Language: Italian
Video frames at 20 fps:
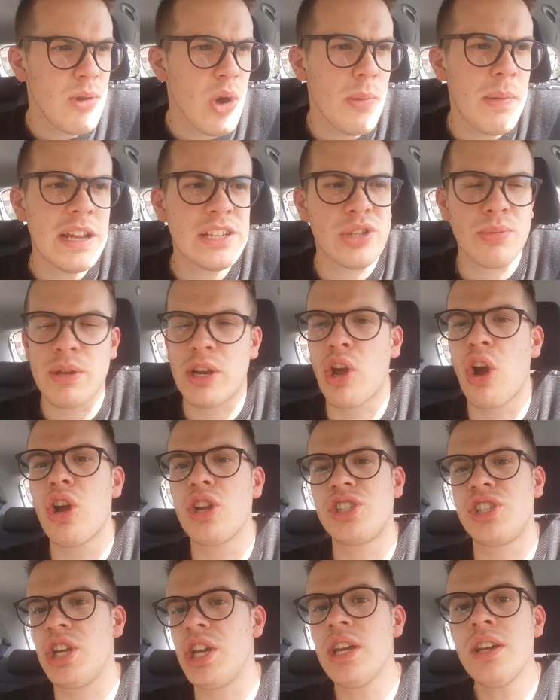Abbiamo perso perché
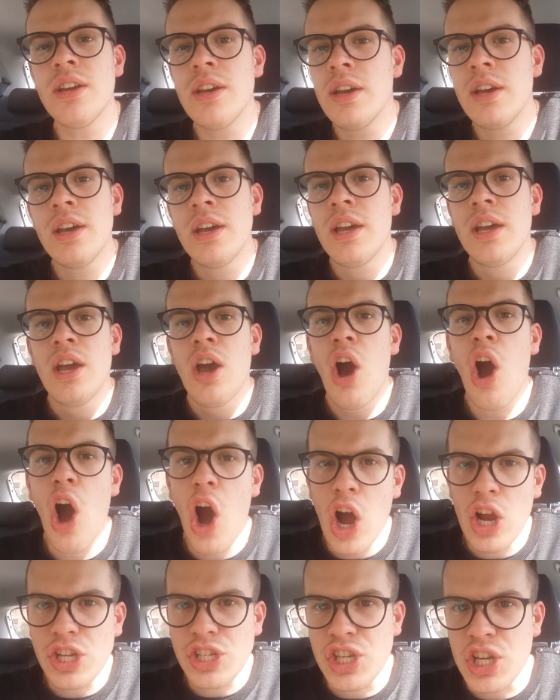oggi,
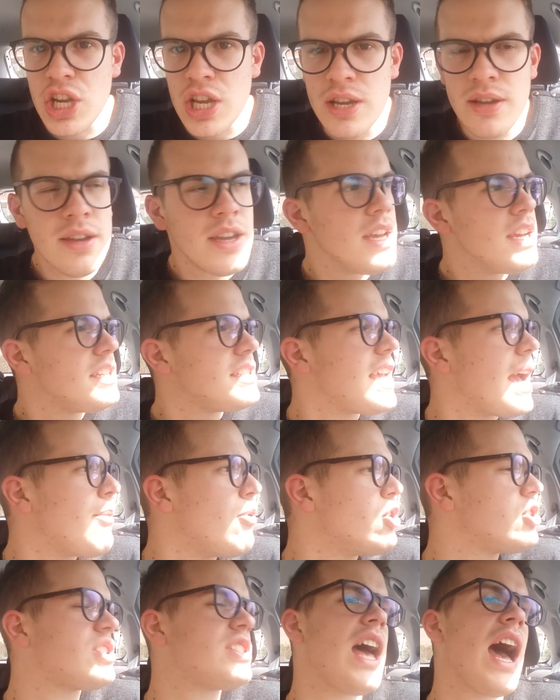oggi
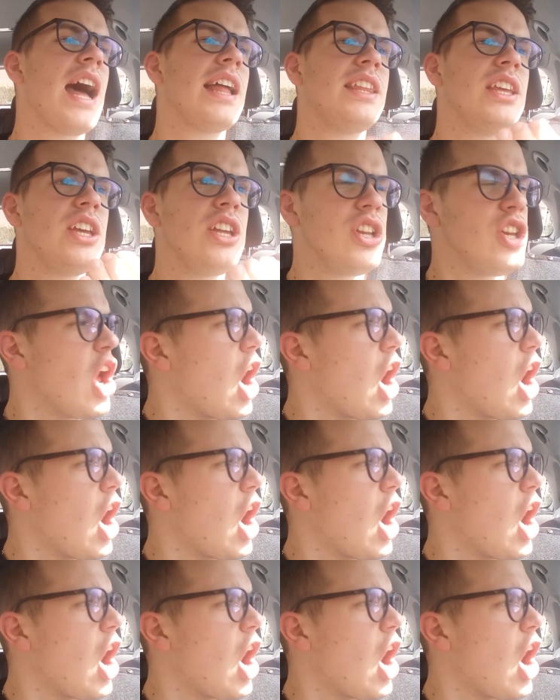siamo stati